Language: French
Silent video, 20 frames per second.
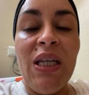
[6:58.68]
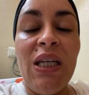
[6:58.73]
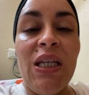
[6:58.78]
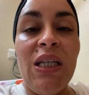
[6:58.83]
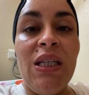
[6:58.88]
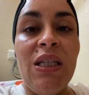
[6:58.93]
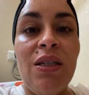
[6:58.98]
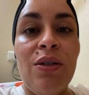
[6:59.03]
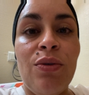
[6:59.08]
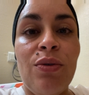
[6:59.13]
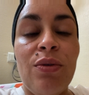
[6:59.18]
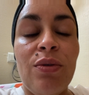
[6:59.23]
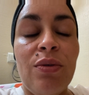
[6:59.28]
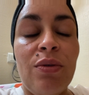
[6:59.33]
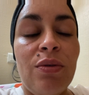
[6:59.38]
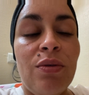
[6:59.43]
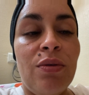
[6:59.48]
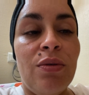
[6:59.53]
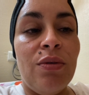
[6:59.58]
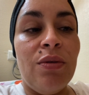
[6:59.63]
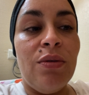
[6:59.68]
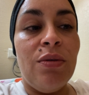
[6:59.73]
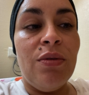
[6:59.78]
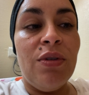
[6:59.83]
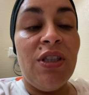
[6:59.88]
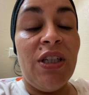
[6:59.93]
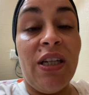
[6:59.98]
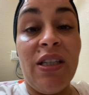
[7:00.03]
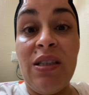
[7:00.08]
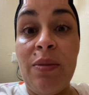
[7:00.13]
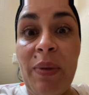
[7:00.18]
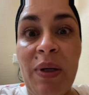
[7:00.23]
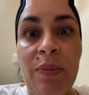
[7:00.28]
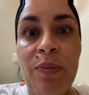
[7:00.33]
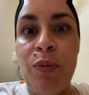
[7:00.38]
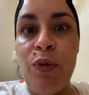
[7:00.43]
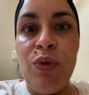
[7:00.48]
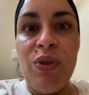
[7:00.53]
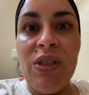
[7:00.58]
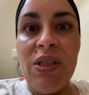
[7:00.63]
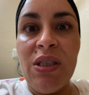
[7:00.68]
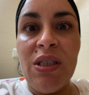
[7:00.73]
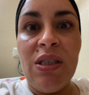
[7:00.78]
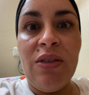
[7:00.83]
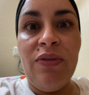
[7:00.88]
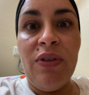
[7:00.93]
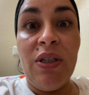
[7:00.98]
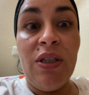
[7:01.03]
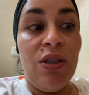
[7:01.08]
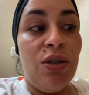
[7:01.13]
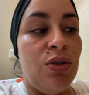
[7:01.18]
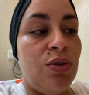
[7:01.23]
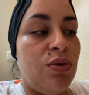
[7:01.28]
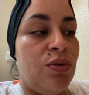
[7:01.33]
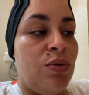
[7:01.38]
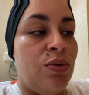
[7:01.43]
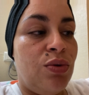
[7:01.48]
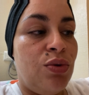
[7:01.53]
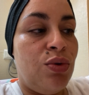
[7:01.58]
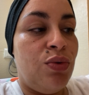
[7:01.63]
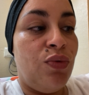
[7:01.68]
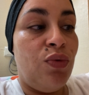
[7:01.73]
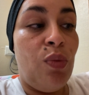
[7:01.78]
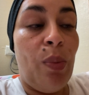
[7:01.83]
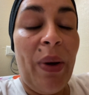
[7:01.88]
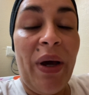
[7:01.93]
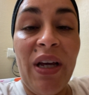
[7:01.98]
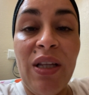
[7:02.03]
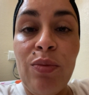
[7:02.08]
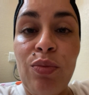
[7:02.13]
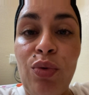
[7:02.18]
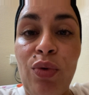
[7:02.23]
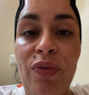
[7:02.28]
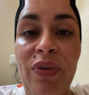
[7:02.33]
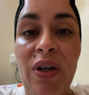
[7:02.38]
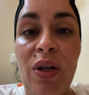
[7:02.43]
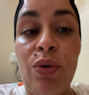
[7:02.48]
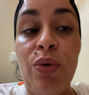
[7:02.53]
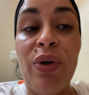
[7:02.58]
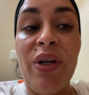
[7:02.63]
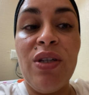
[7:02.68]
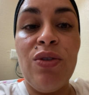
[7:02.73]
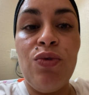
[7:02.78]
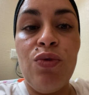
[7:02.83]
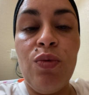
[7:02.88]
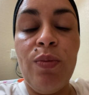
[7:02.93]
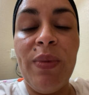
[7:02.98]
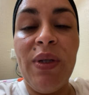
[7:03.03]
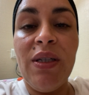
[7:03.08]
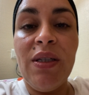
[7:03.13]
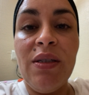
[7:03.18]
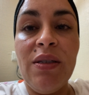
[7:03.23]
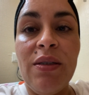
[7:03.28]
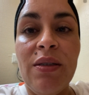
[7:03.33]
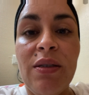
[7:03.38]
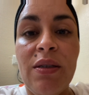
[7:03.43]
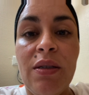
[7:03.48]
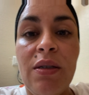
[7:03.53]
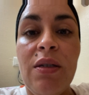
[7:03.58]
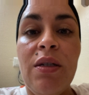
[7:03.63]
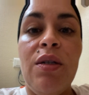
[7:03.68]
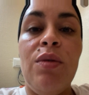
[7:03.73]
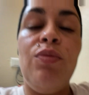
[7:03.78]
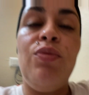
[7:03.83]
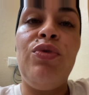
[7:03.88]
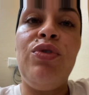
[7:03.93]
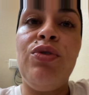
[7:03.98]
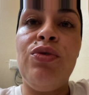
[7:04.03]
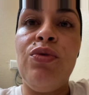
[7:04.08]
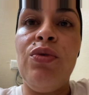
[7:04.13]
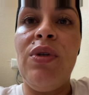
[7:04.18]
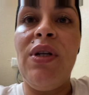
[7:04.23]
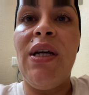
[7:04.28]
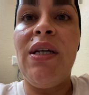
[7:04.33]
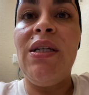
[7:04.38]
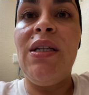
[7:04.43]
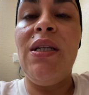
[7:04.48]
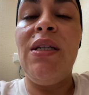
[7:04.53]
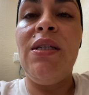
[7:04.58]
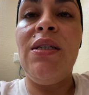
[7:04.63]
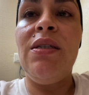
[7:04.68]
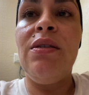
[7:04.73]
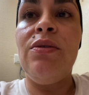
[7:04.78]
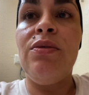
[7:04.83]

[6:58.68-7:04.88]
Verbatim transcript: et euh, j'arrêtais pas de me dire qu'il fallait que je, vous prenne pour faire le résumé puisque là il est